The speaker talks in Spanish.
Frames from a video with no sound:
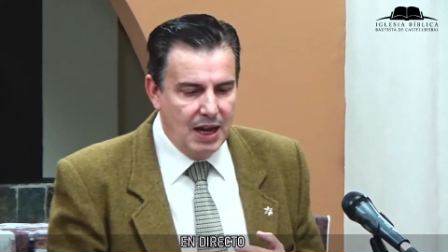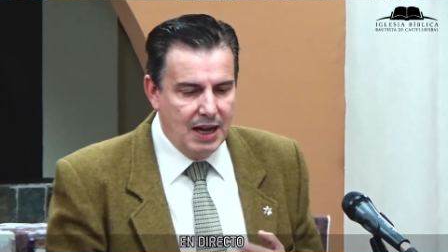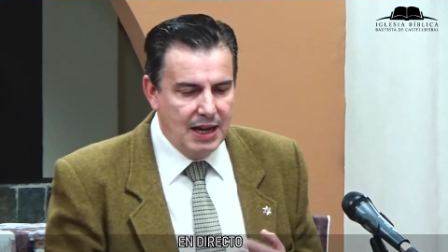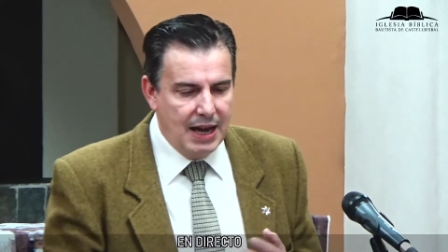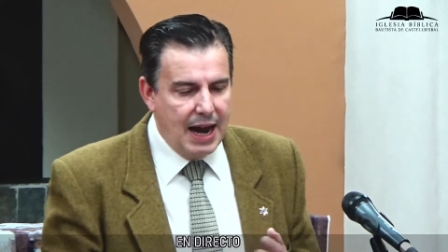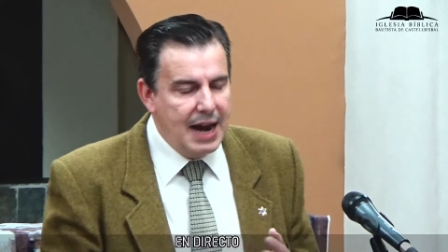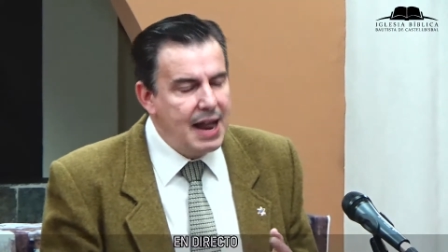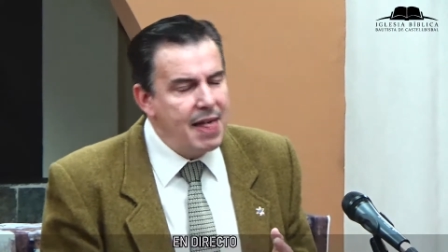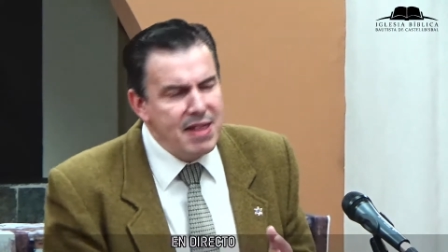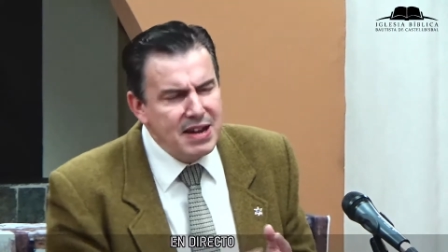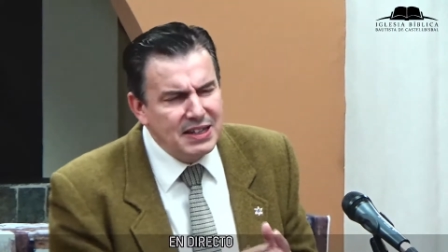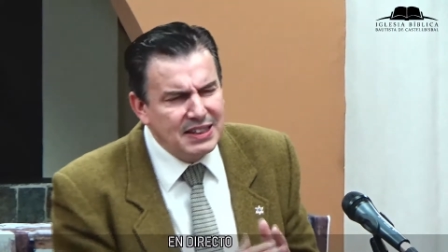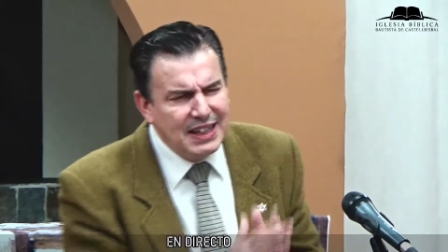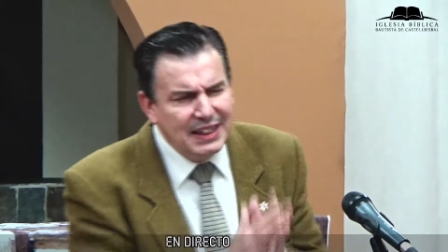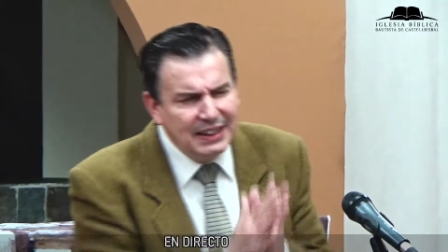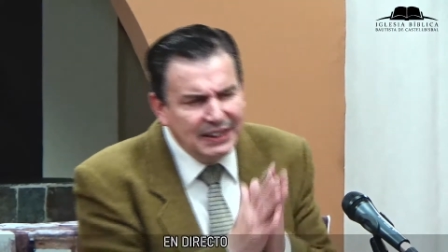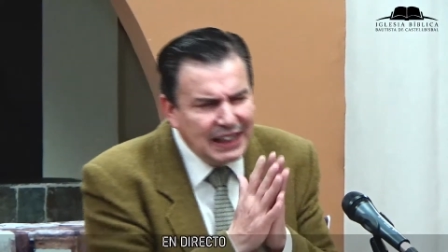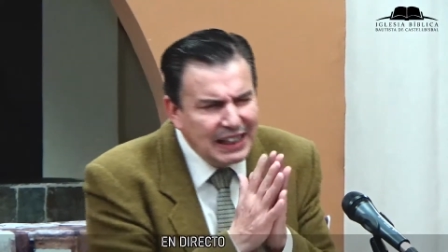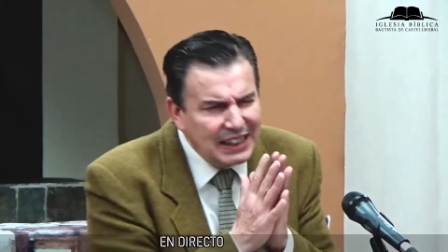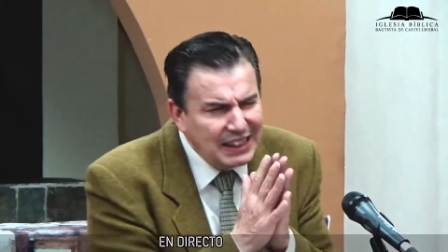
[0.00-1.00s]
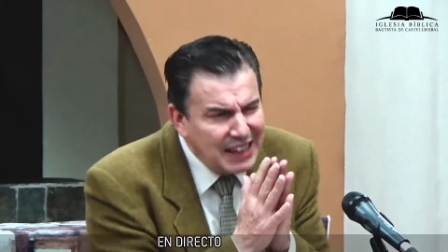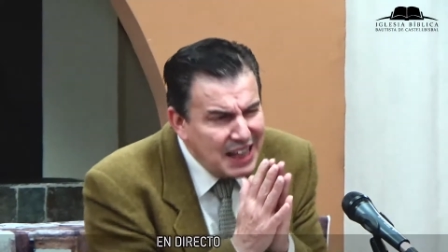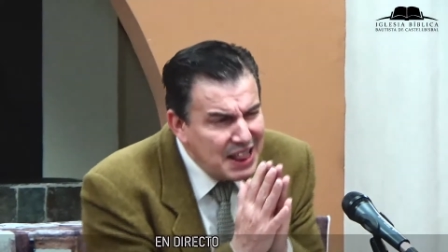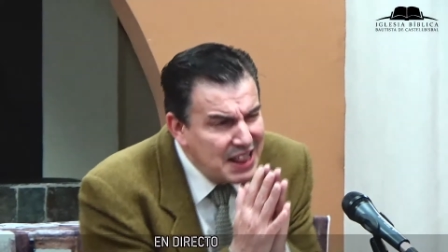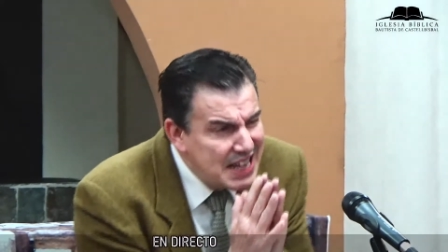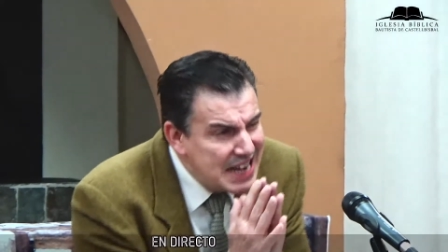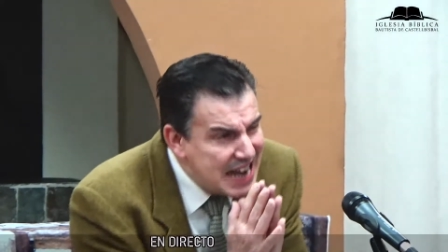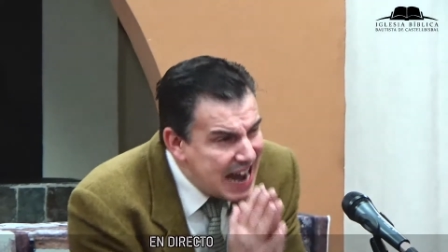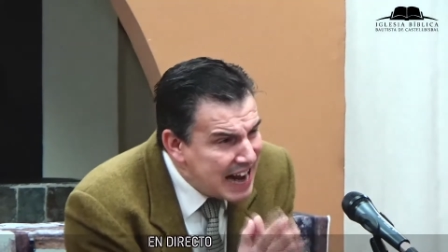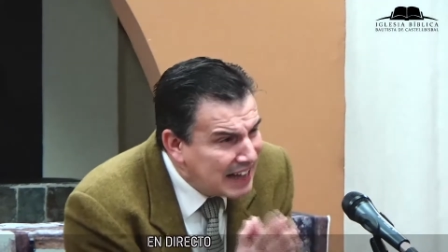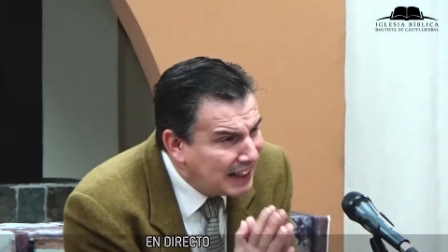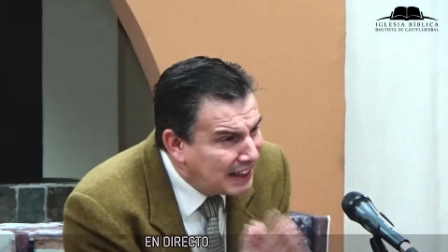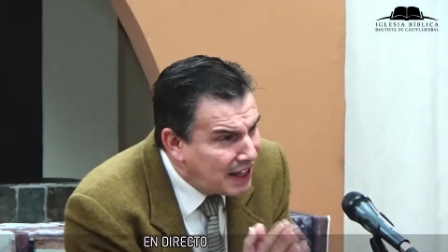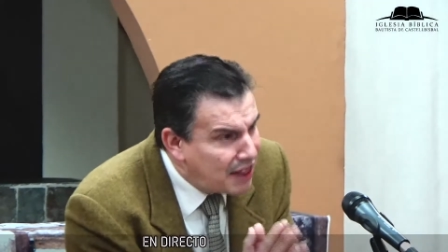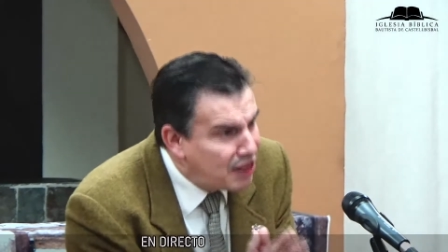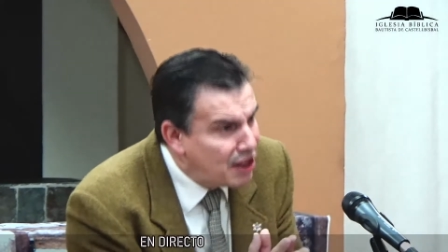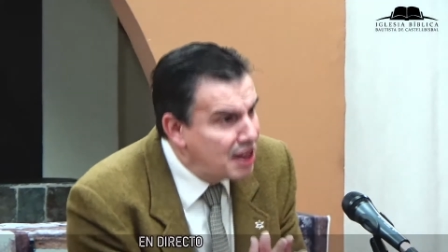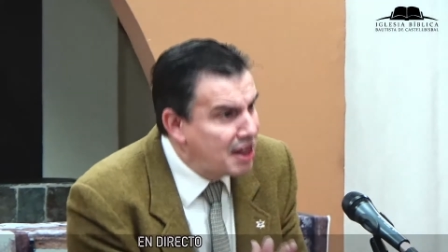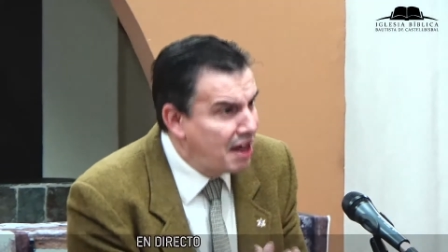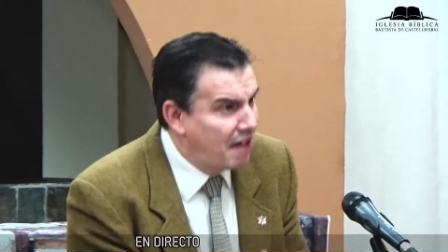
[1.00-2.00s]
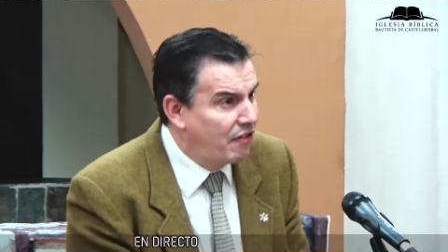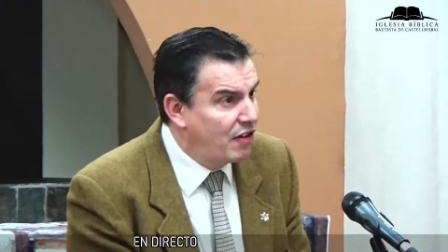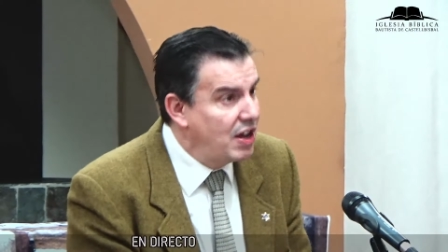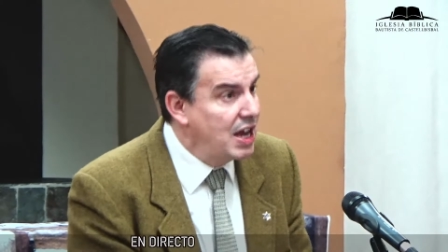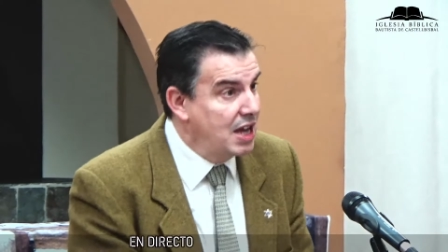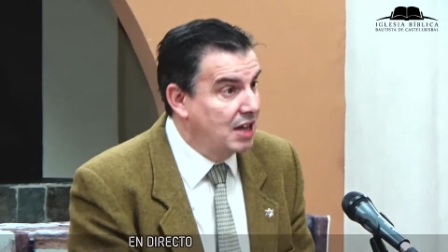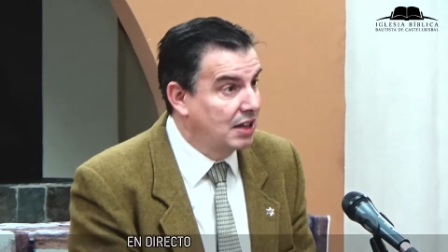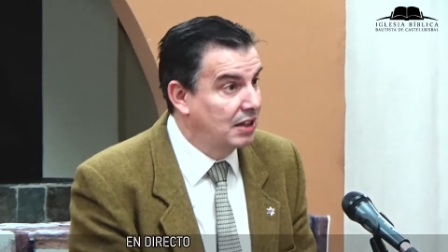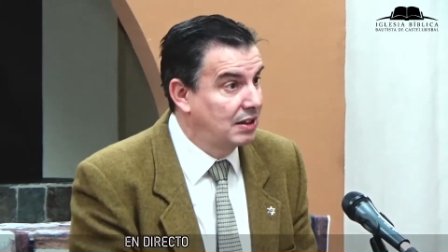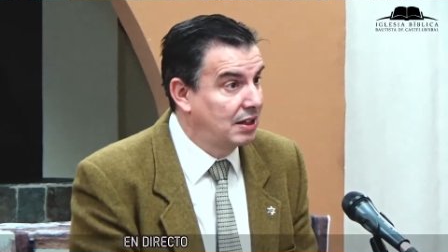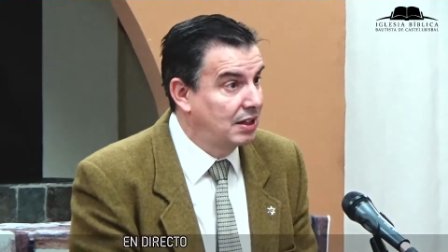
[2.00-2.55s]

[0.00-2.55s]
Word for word: era descendiente directa de David.